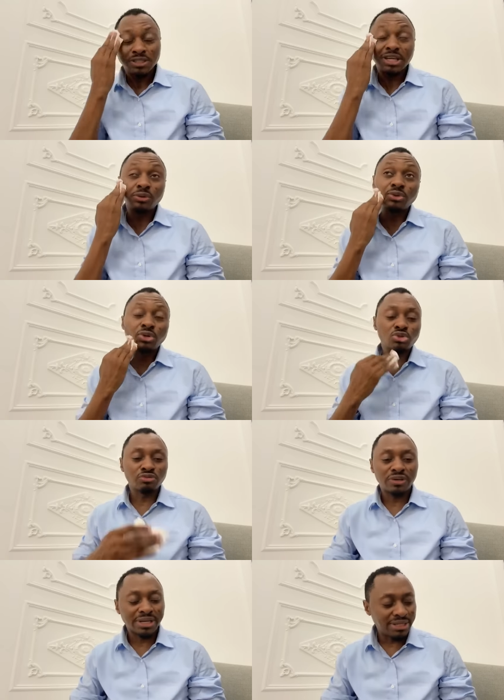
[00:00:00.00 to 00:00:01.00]
dans le nom
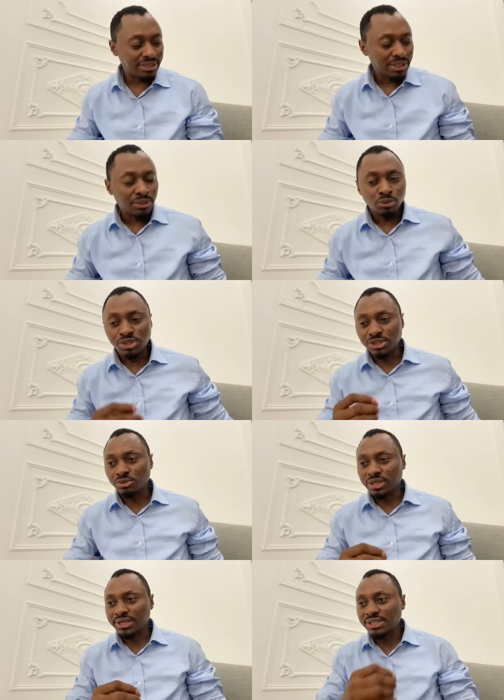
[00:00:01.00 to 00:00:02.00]
souverain de
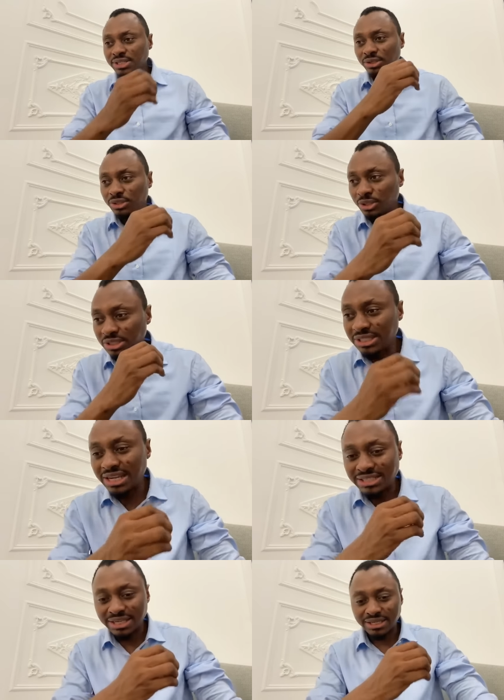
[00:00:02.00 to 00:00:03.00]
Jésus-Christ de
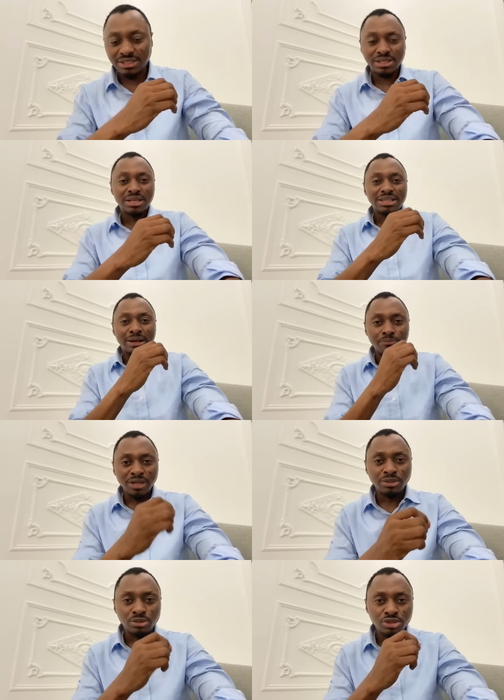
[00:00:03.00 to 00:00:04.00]
Nazareth. La
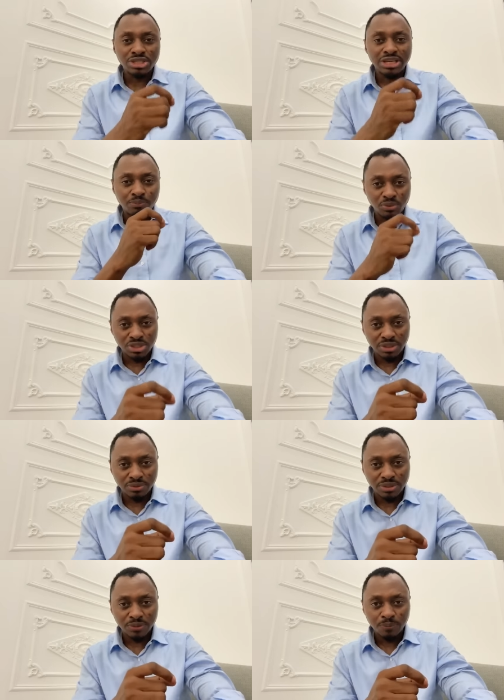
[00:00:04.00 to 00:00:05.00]
main de Dieu sera
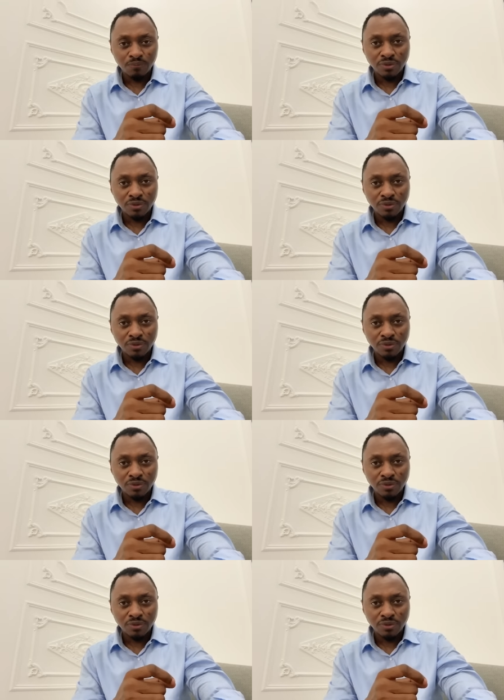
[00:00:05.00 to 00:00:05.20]
puissante.